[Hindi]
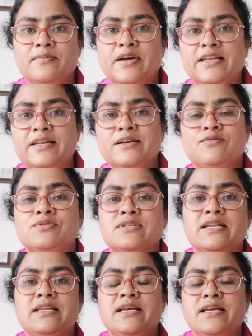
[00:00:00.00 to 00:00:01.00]
मैंने
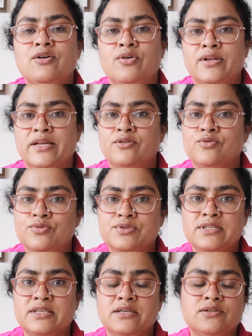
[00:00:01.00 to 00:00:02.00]
उसके लिए एक ऑनलाइन
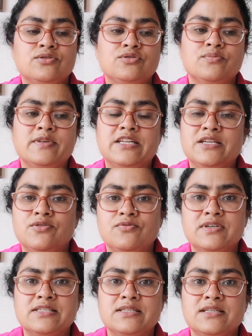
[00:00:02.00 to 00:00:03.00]
कोर्स किया तो जो मेरी
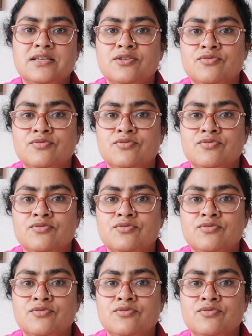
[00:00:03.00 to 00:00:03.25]
यूनिवर्सिटी थी